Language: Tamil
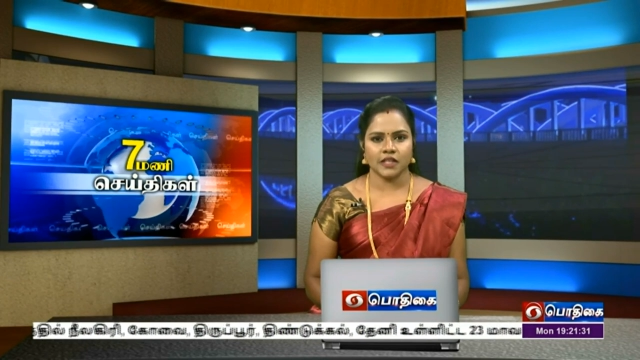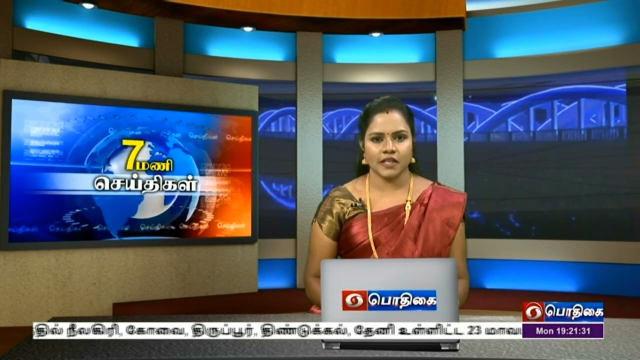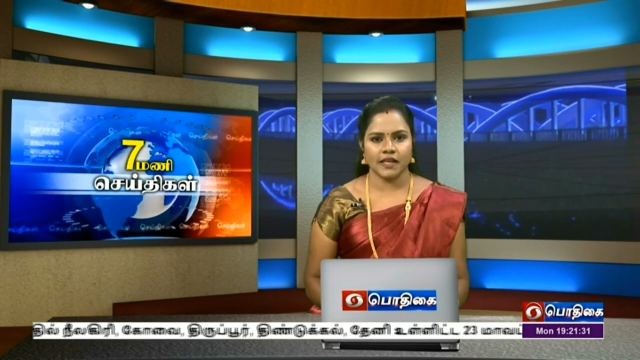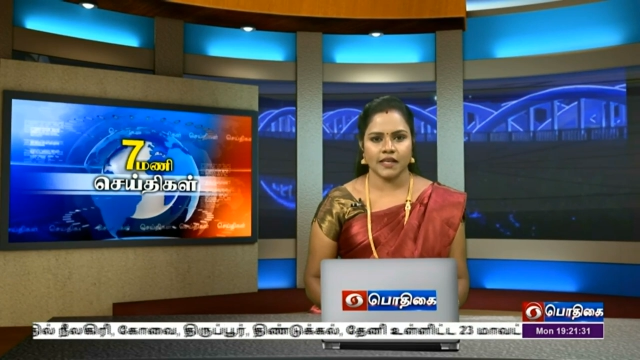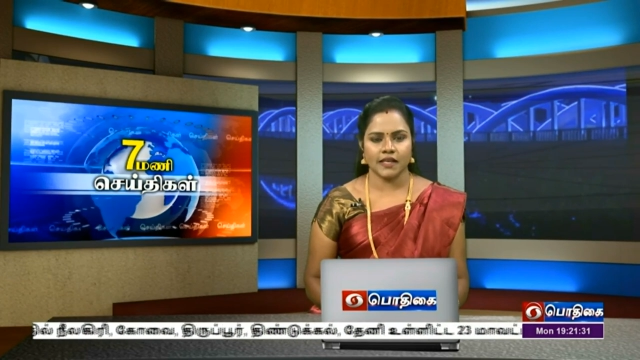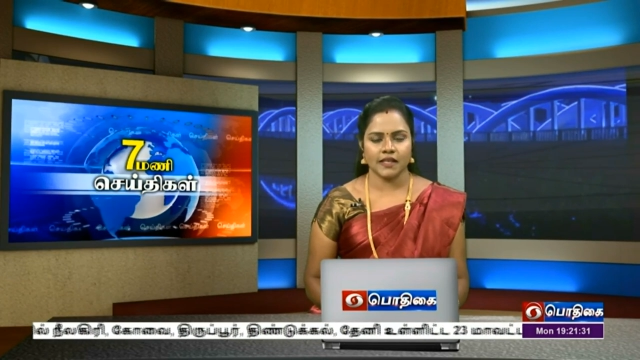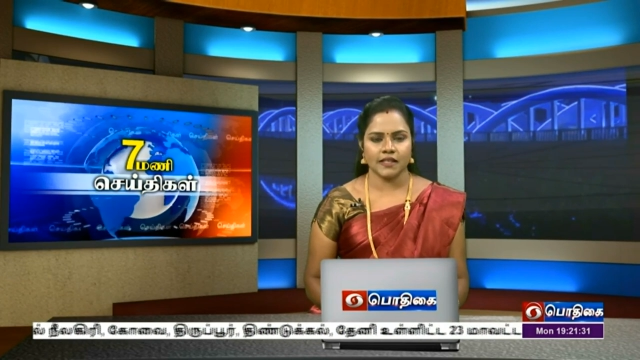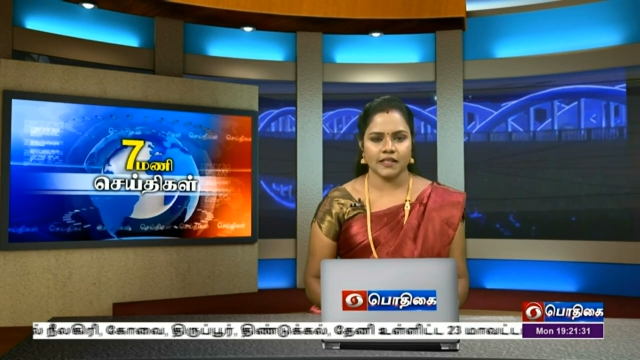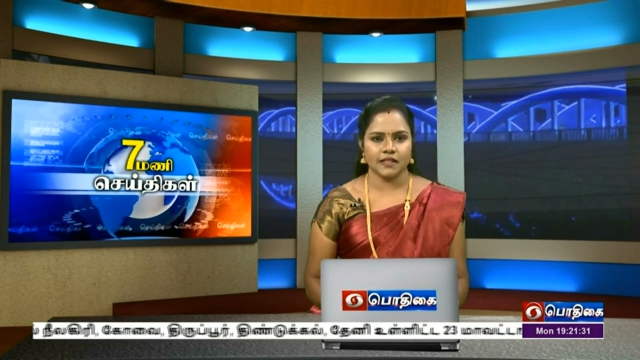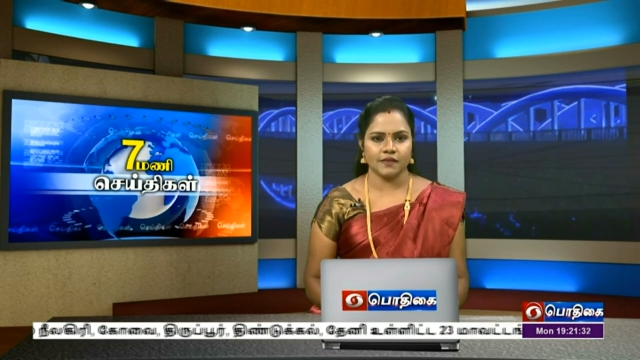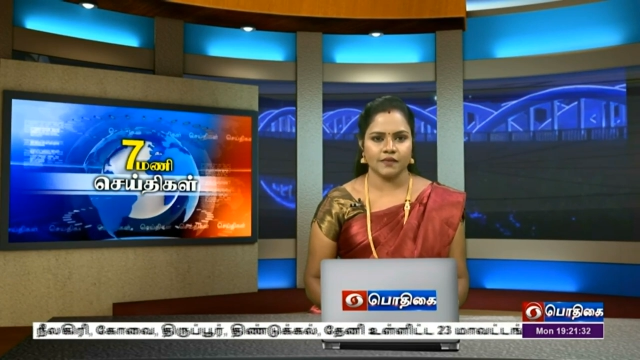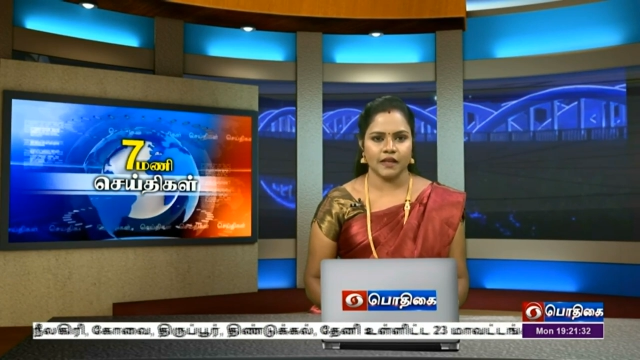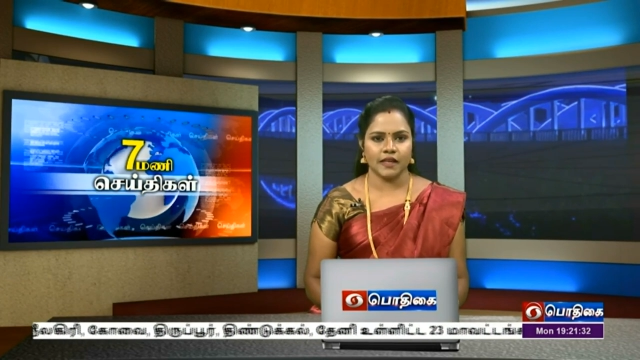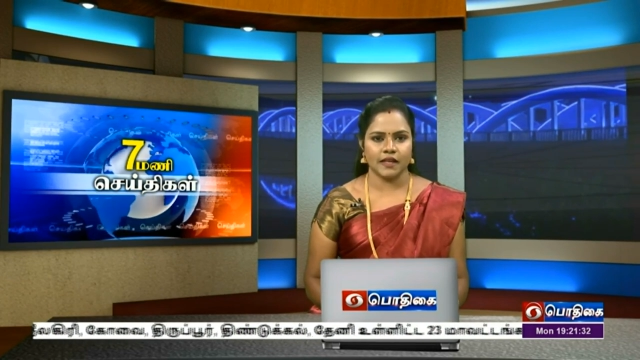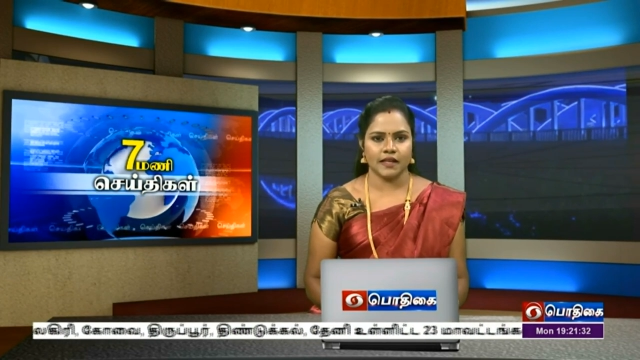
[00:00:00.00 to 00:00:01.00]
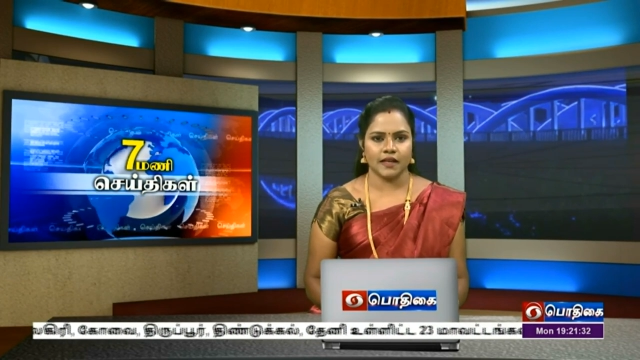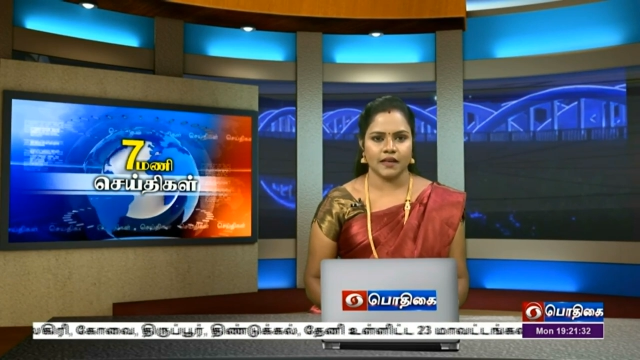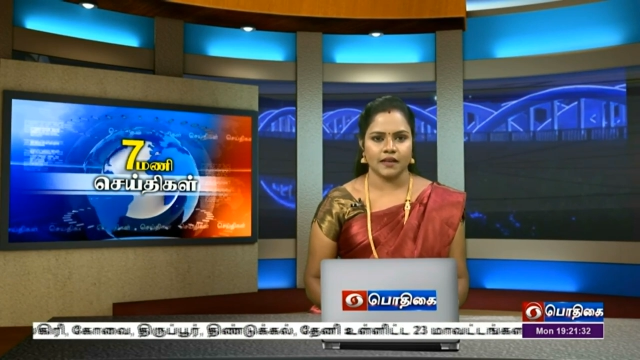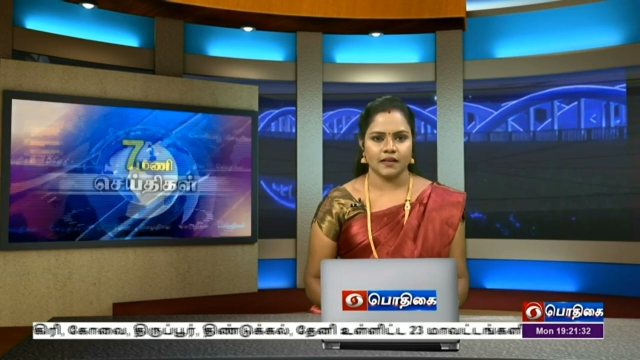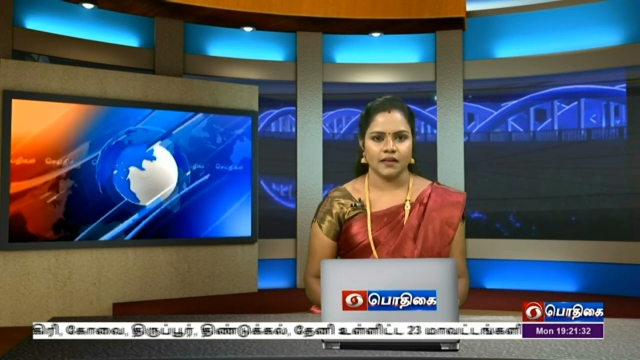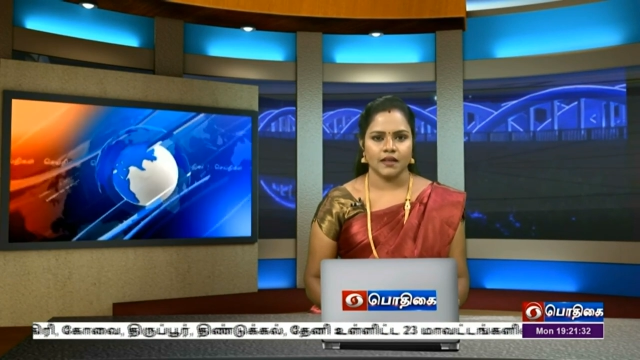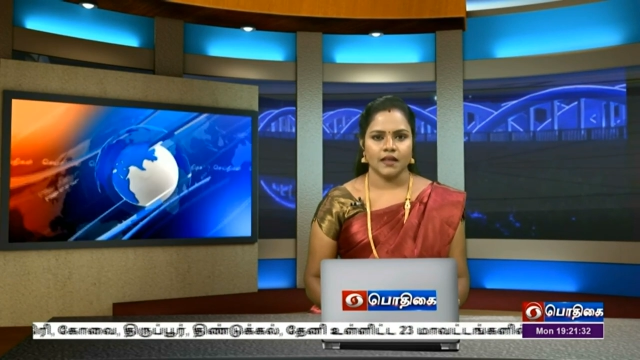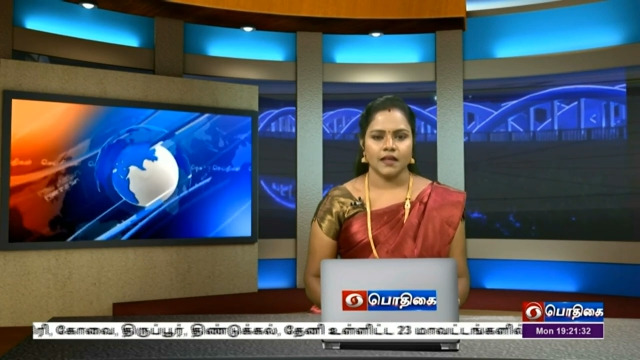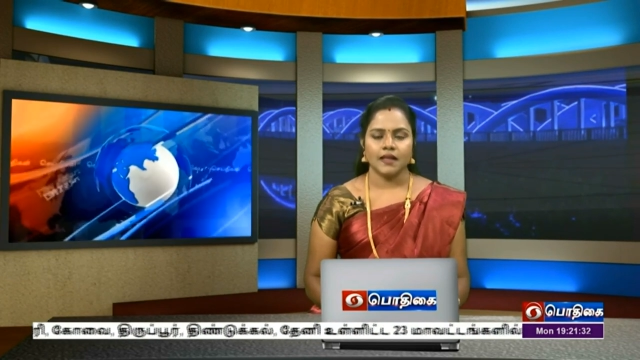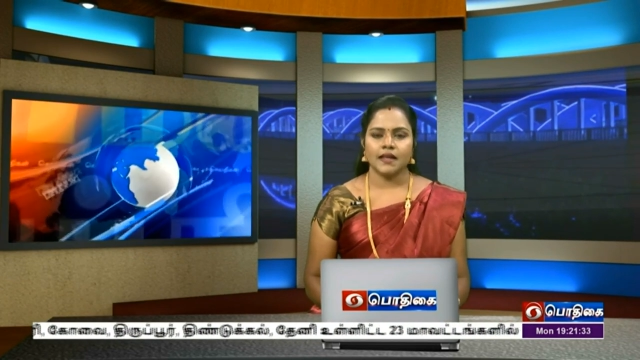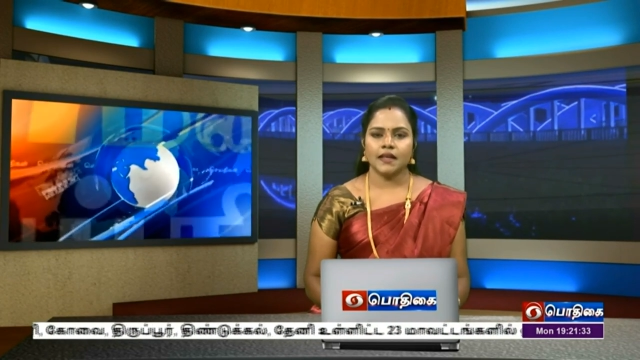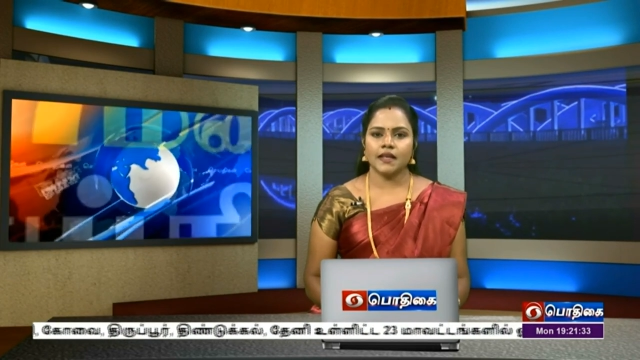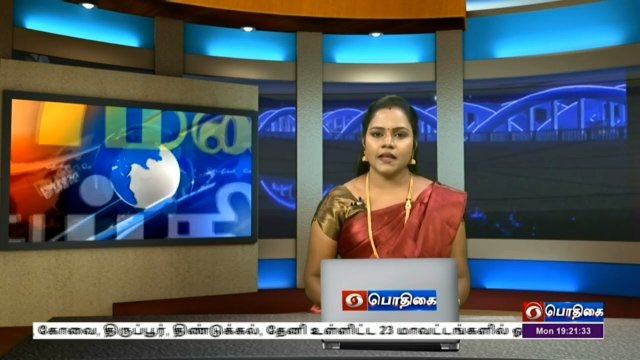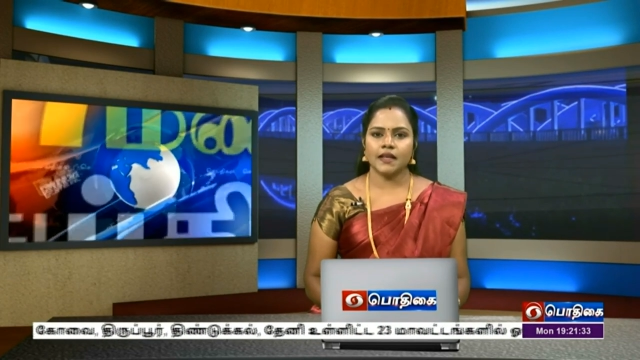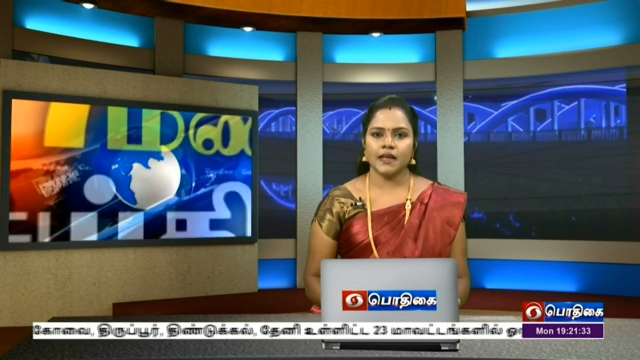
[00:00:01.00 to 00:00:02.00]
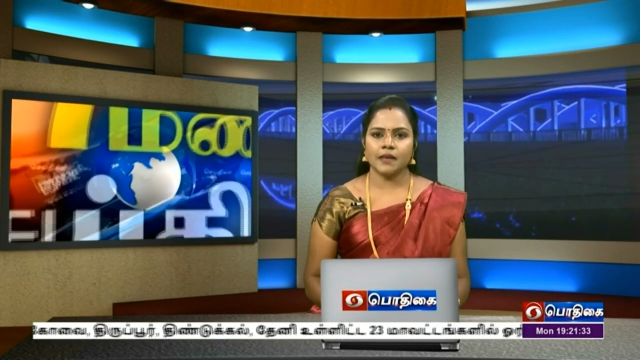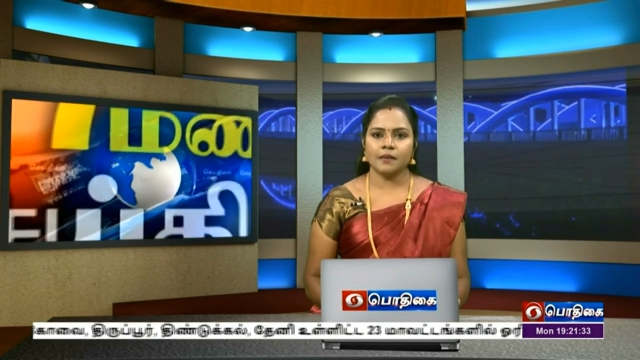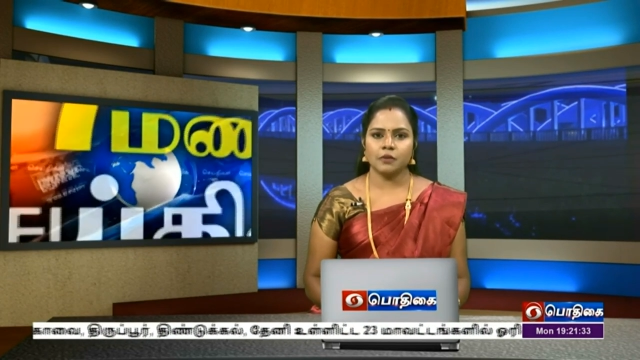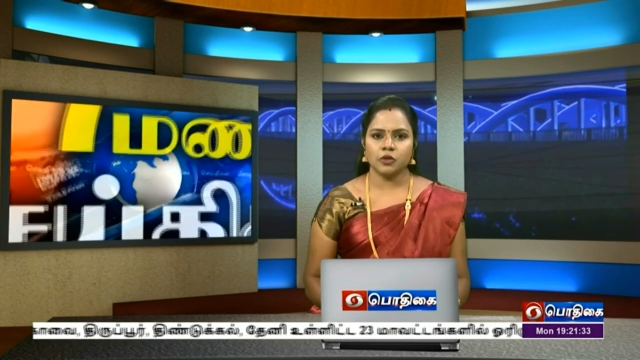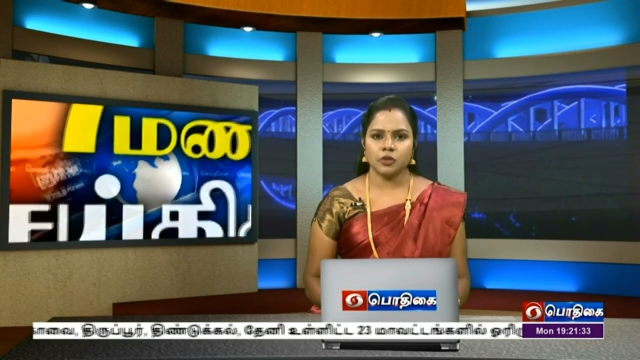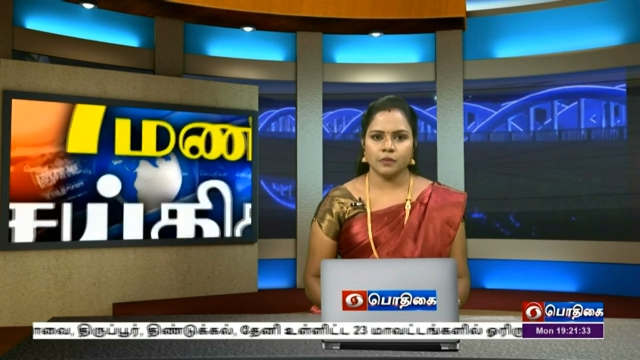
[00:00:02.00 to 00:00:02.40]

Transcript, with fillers: சென்னையில் இன்று வெளியிட்டார் இளநிலை பொது